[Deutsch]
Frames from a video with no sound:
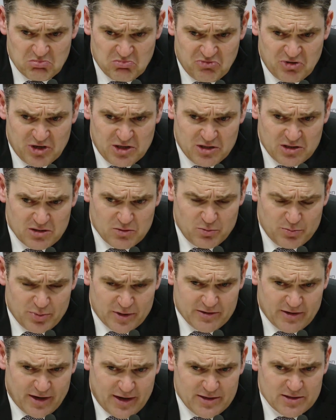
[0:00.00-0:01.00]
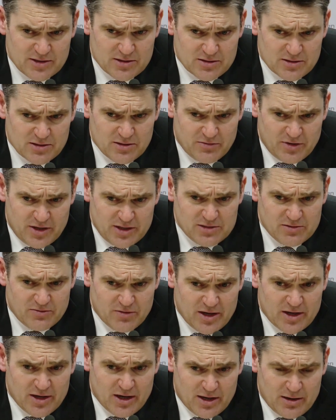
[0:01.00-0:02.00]
wenn ich unparteiisch gewesen
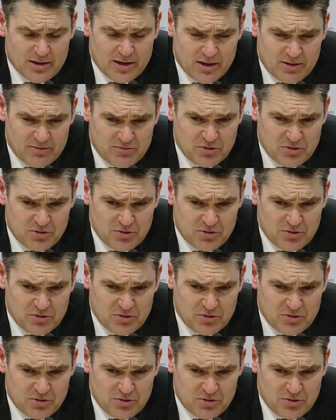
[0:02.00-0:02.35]
wäre,